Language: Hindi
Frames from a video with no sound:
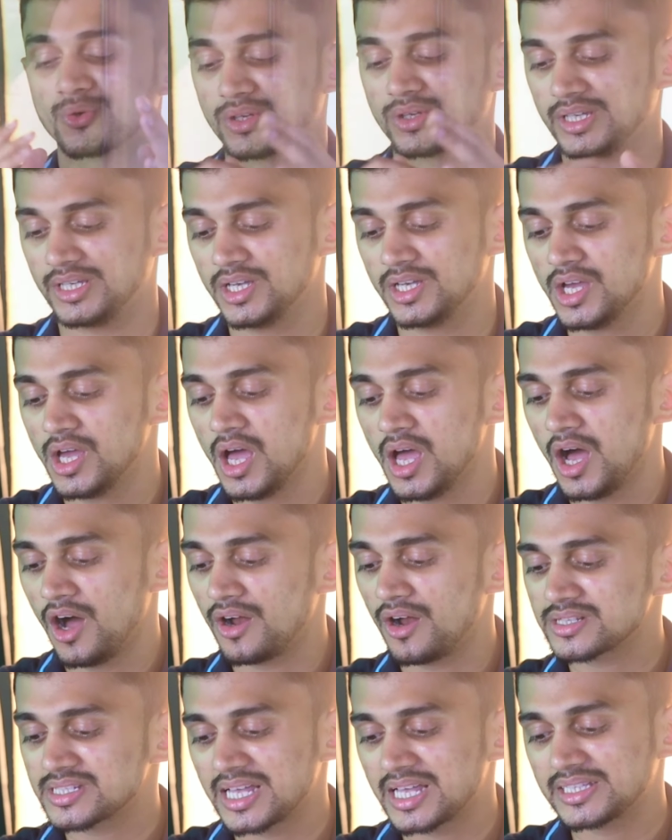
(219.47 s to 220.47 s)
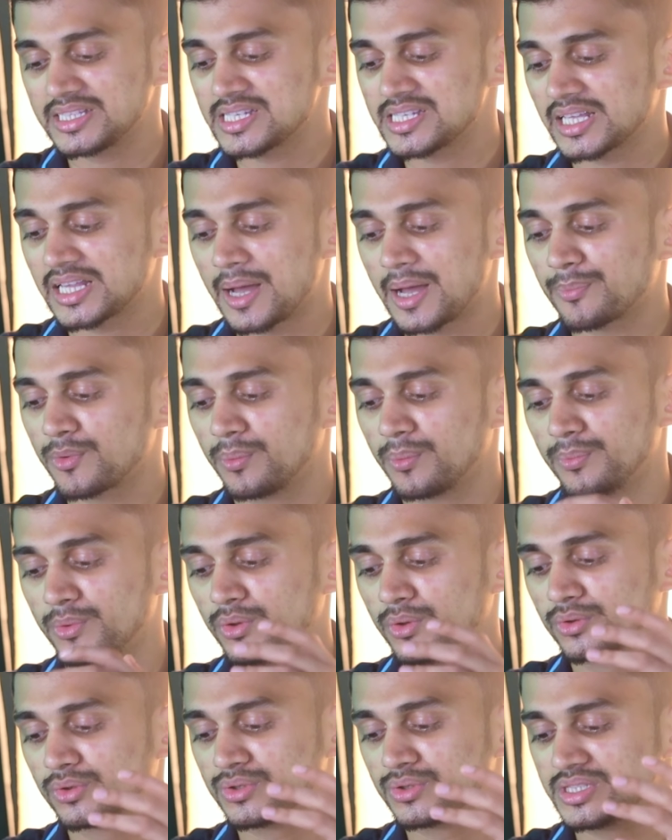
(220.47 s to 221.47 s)
होगी और साथ ही साथ आपको
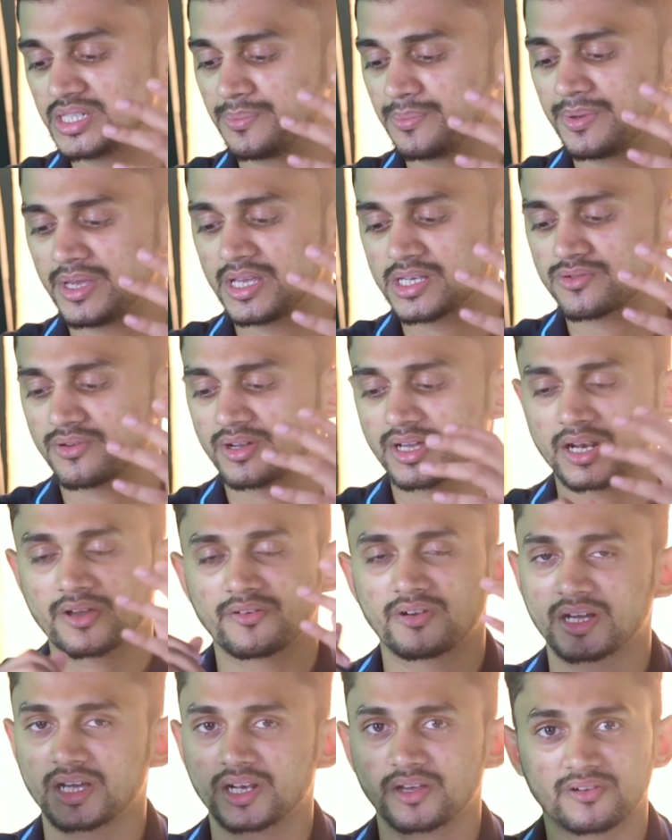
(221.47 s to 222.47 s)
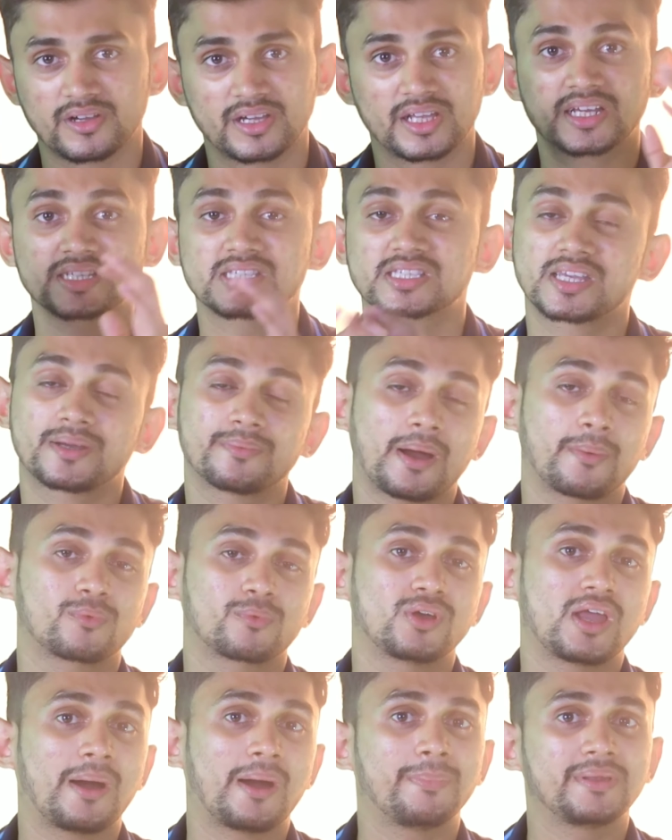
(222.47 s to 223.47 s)
ब्लूटूथ जी वगैरह वगैरह वगैरह सब
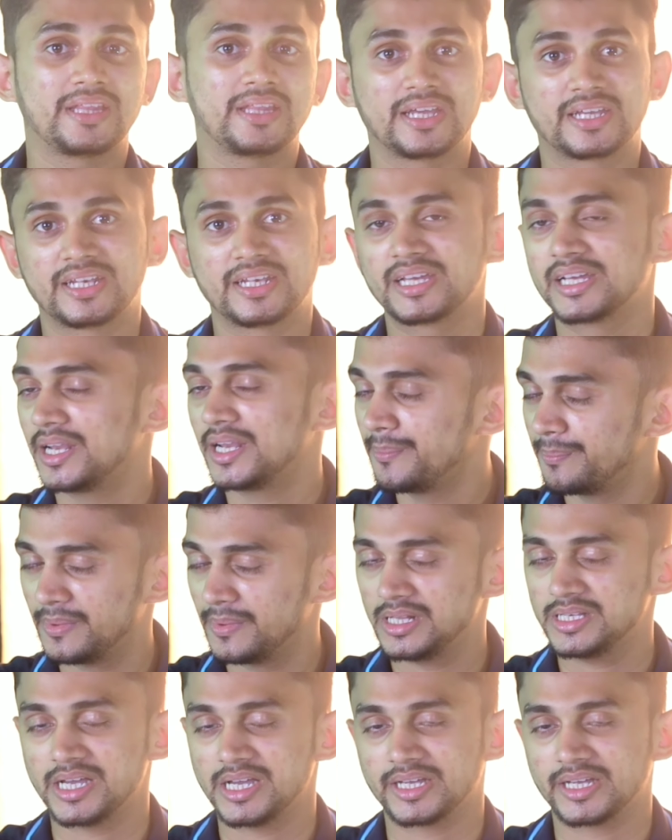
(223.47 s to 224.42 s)
आपको यहाँ पर देखने के लिए मिल